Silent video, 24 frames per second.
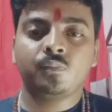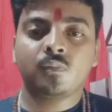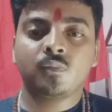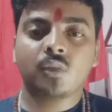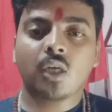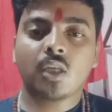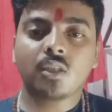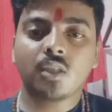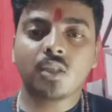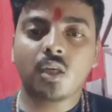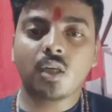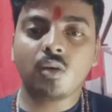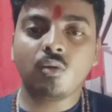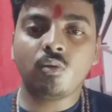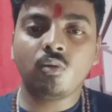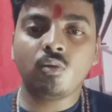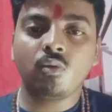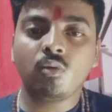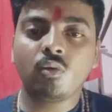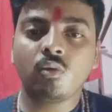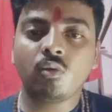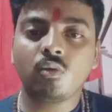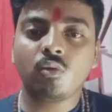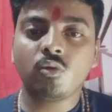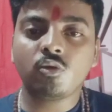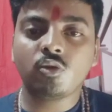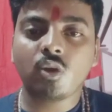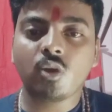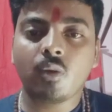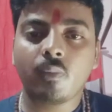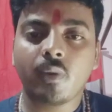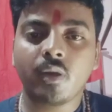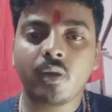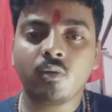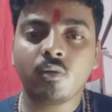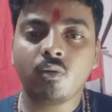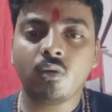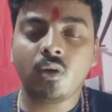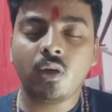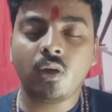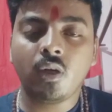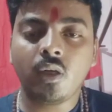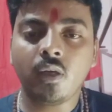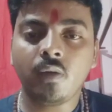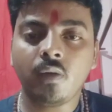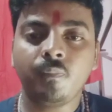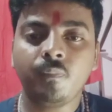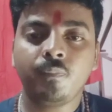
তাছাড়া অন্য কোনো সময় করলে